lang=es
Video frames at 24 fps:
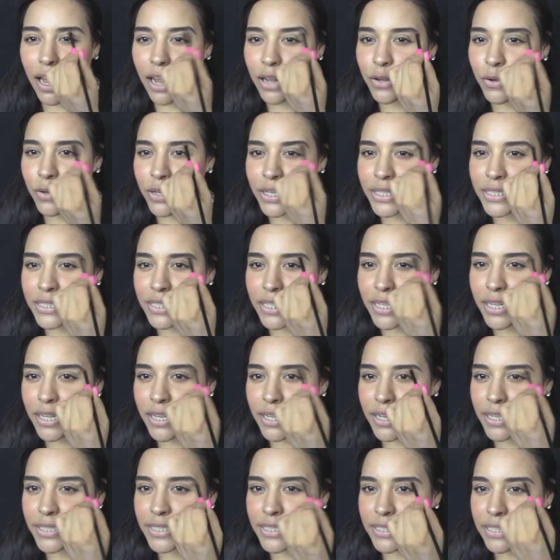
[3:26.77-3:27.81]
Algo que
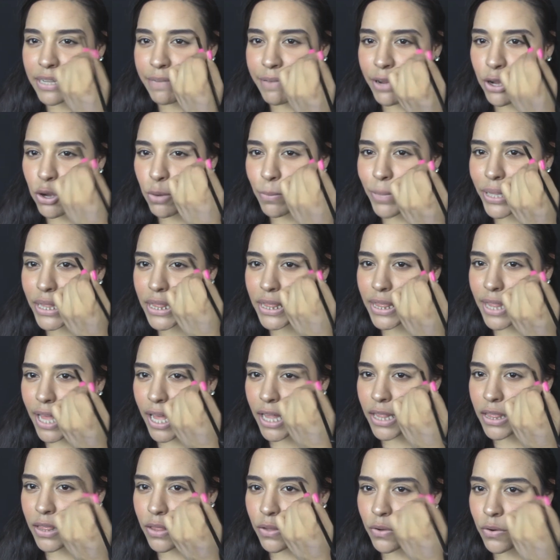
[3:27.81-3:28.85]
sí les estaba
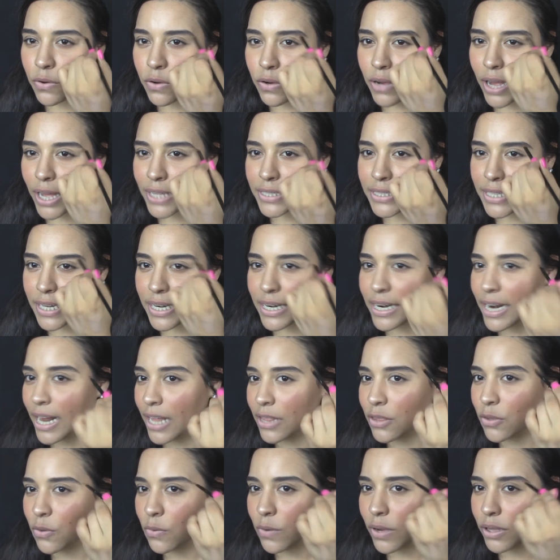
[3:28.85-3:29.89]
comentando hace
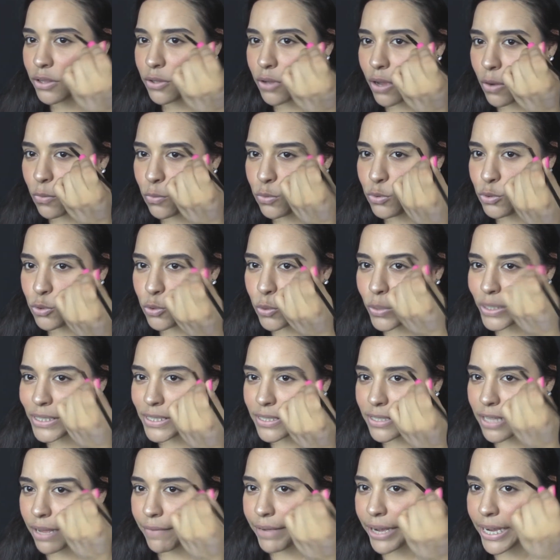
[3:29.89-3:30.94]
rato cuando aún no
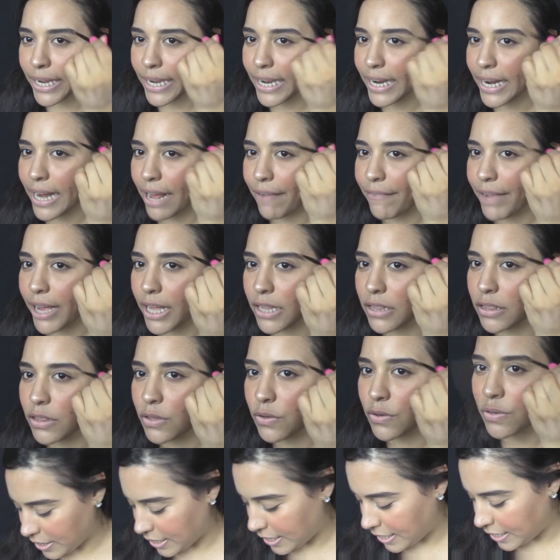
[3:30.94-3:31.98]
estaba
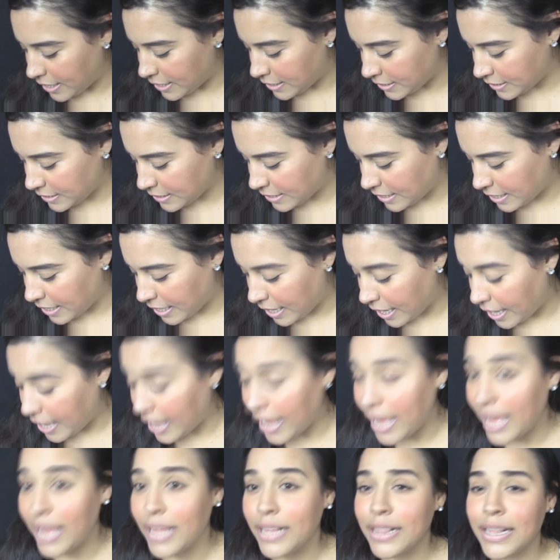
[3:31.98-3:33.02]
grabando es
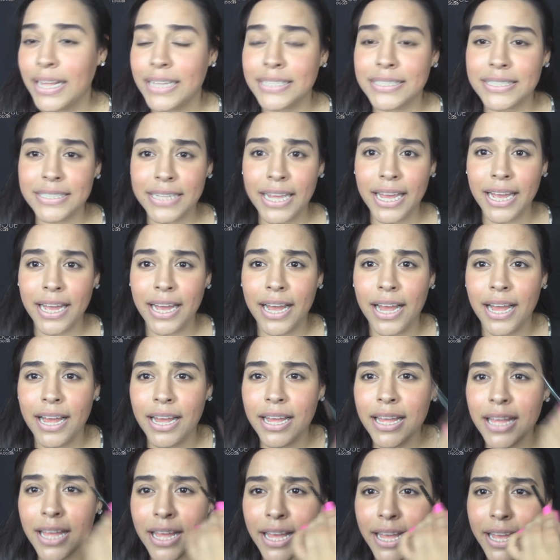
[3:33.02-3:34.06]
que la ceja